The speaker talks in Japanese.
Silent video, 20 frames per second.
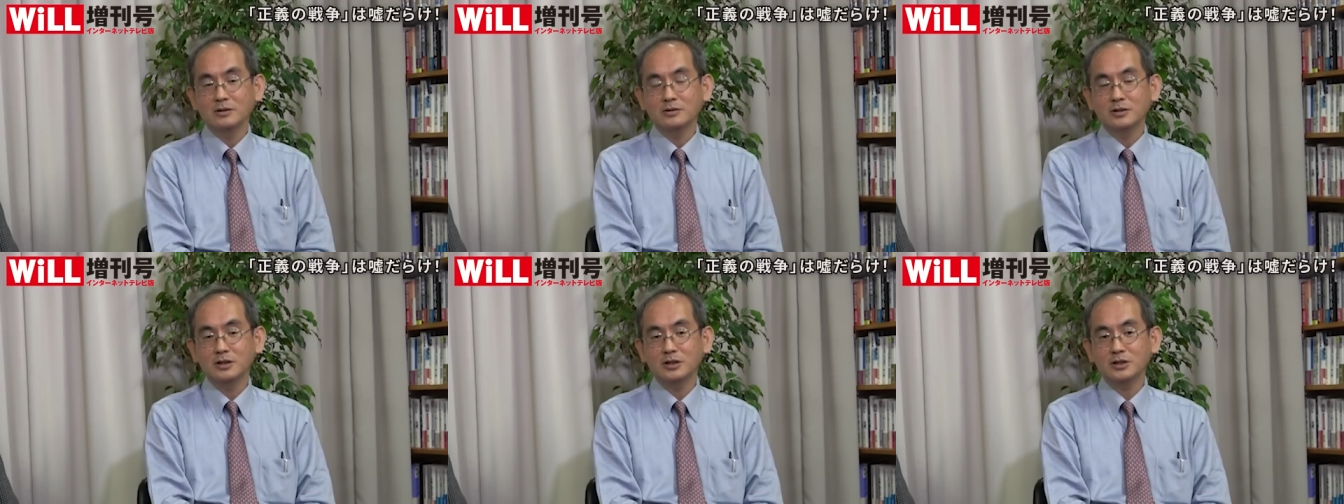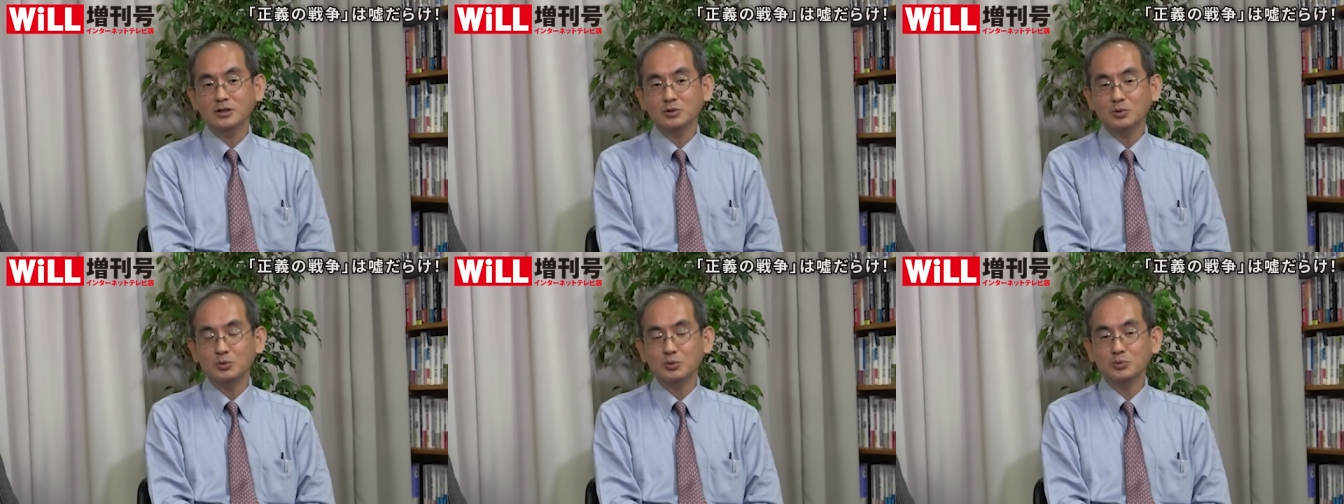で
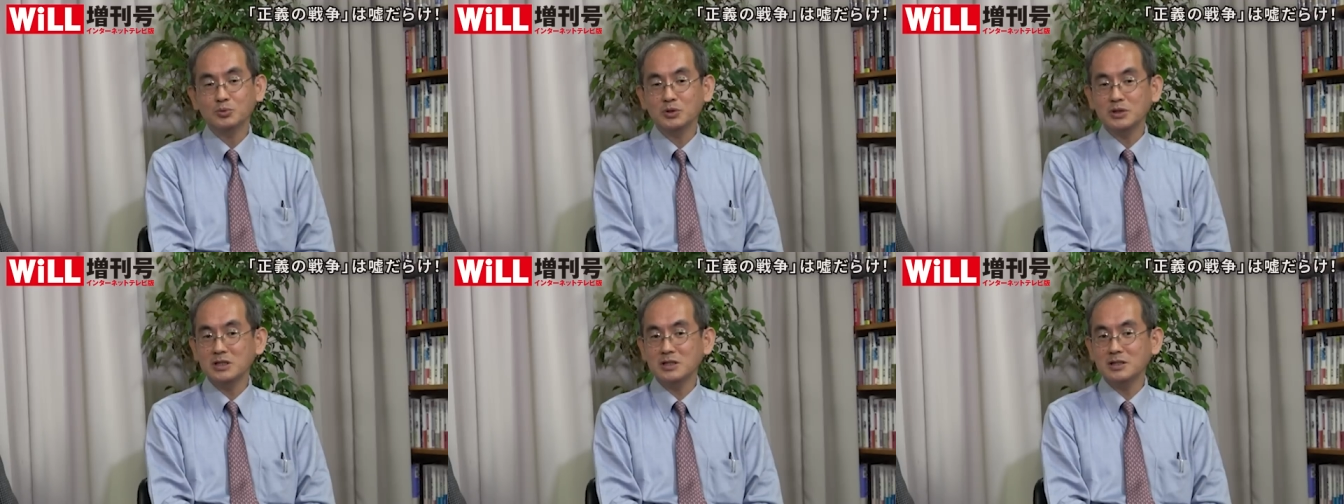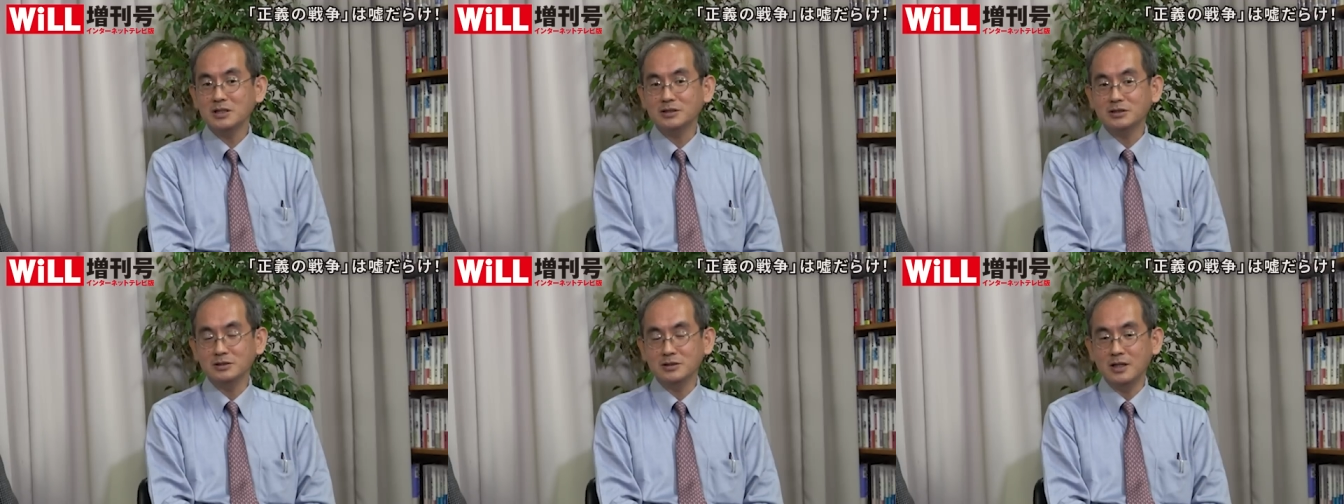その時に
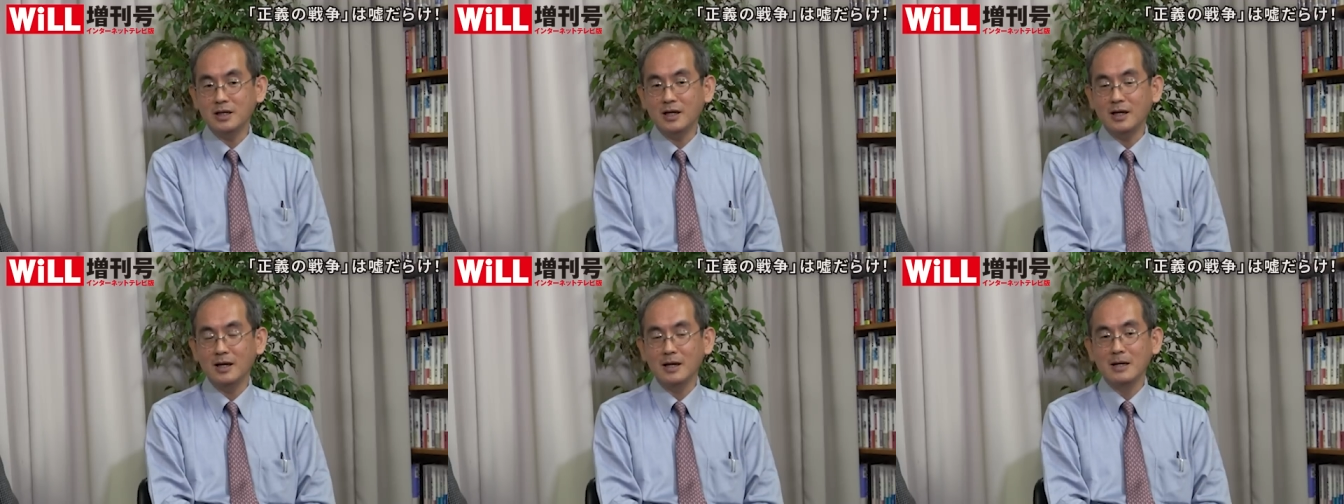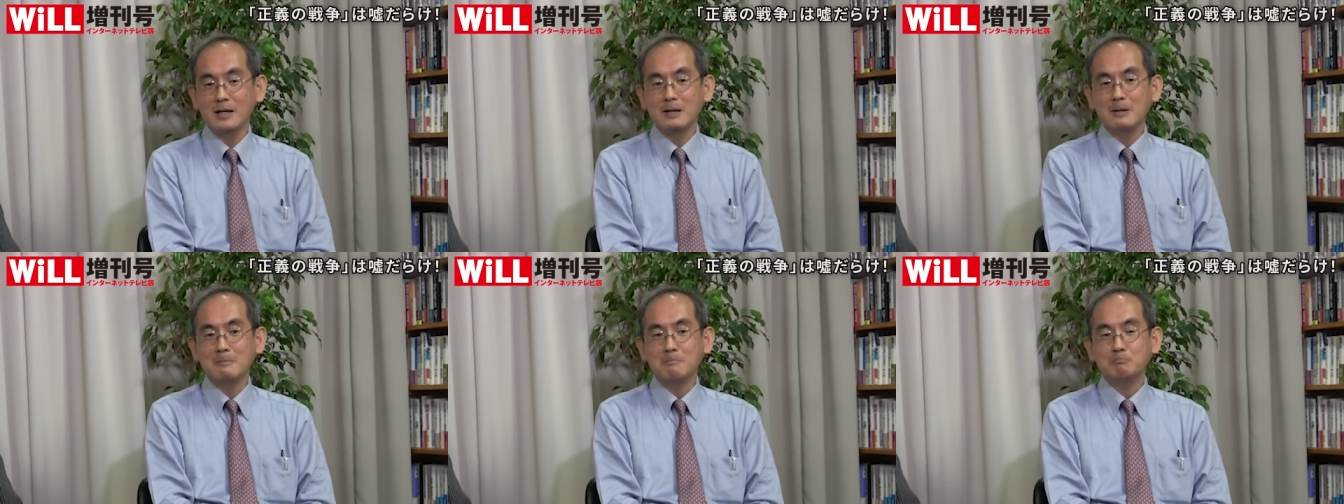ですね
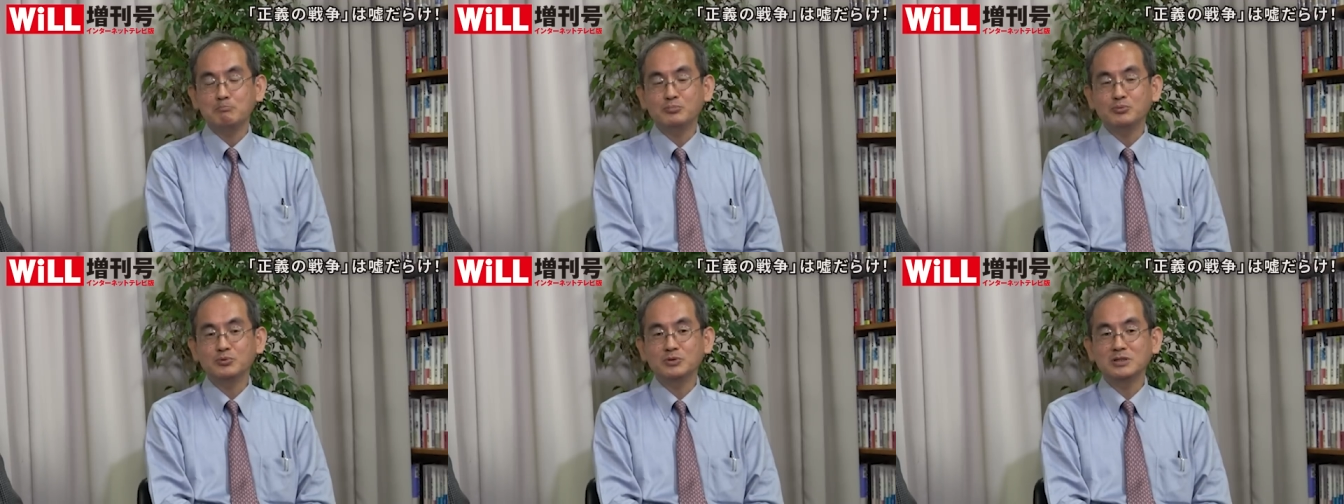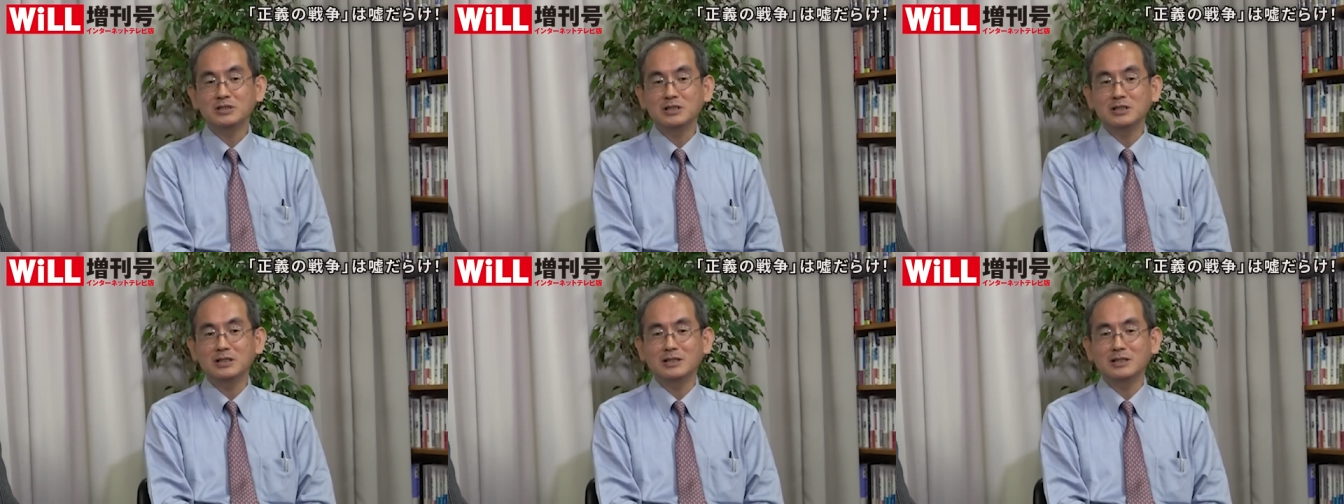プーチン